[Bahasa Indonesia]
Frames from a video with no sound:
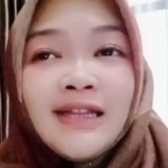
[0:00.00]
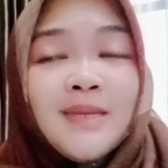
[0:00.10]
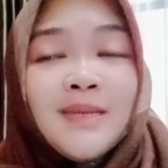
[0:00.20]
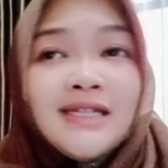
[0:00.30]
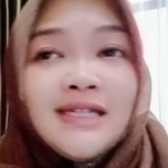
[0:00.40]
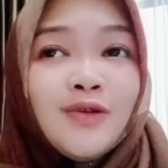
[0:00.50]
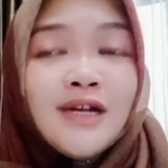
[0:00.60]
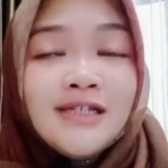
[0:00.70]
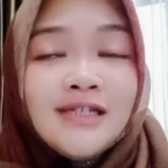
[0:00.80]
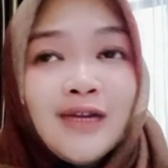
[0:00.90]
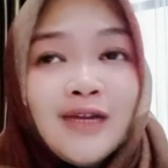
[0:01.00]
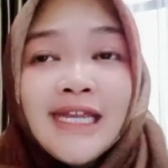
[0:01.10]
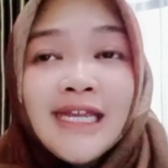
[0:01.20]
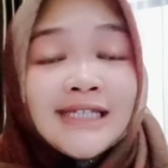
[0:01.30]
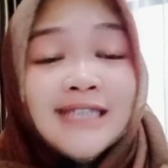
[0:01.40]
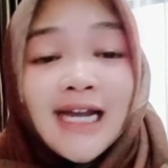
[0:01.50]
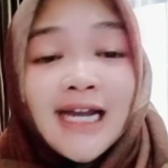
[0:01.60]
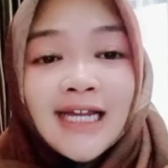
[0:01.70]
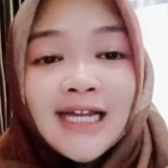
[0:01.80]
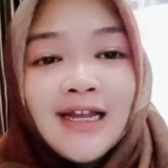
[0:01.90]
Tapi di sini aku kasih tahu nih yang
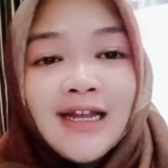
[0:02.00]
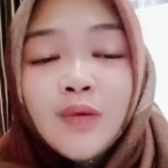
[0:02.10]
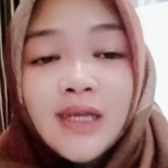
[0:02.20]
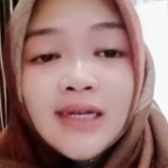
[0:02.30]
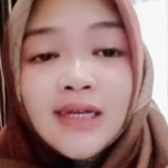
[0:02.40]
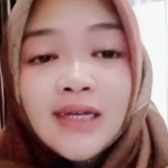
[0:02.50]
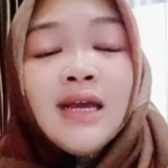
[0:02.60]
jangan kalian lakuin